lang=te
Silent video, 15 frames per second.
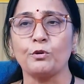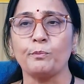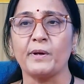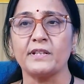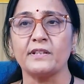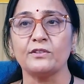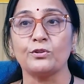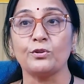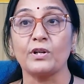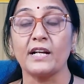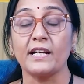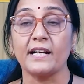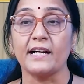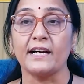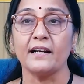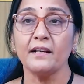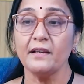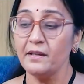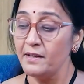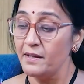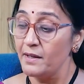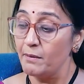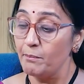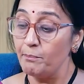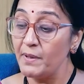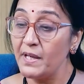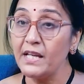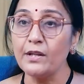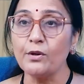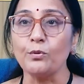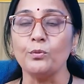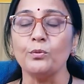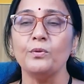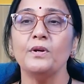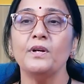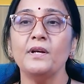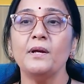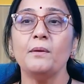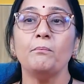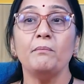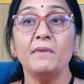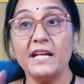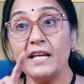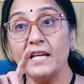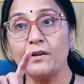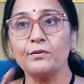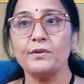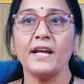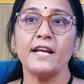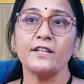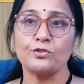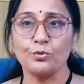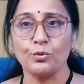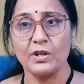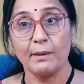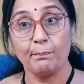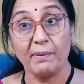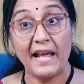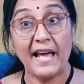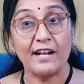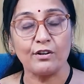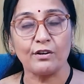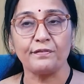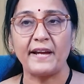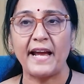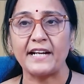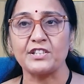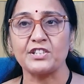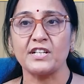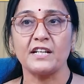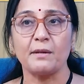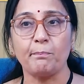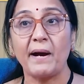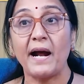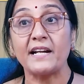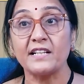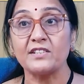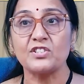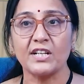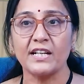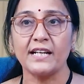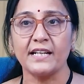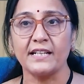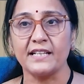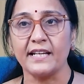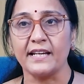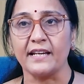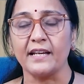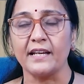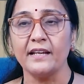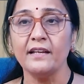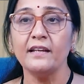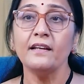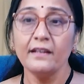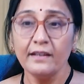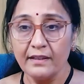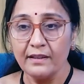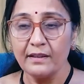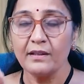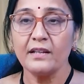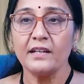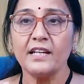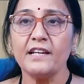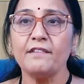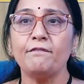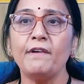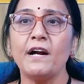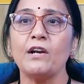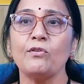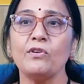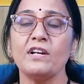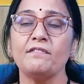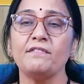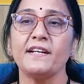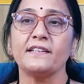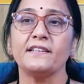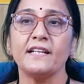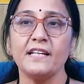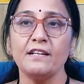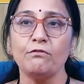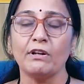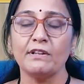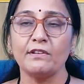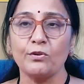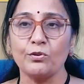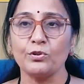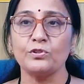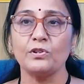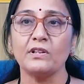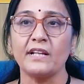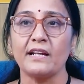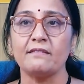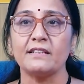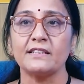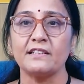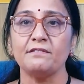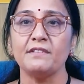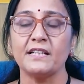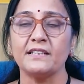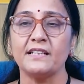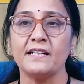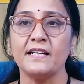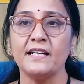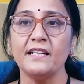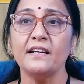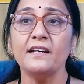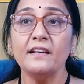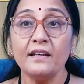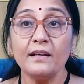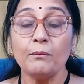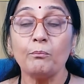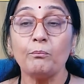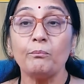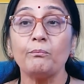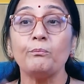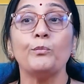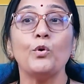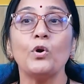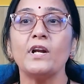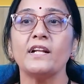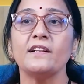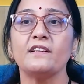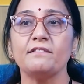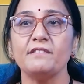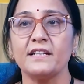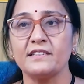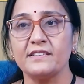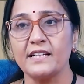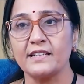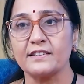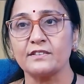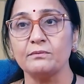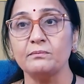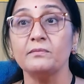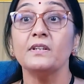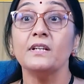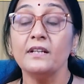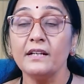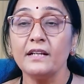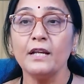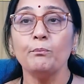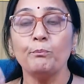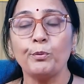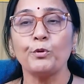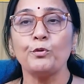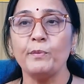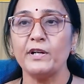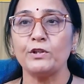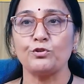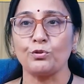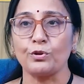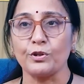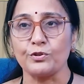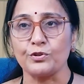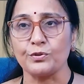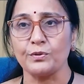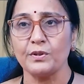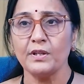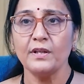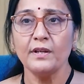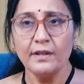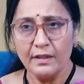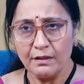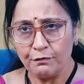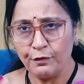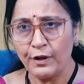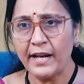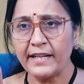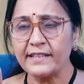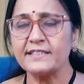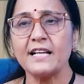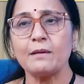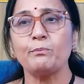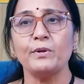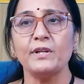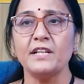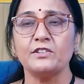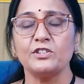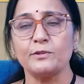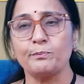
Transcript: దృక్పథంతో గనక మీరు మీరు వేసుకున్న ప్లాన్ ఆఫ్ యాక్షన్ని పాటించగలిగితే ఇవాళ ఉన్న వ్యక్తికి వంద రోజుల తర్వాత వ్యక్తికి బోల్డ్ అంత వ్యత్యాసం ఇంప్రూవ్మెంట్ చూడొచ్చు ఫర్ ఎగ్జాంపుల్ నీకు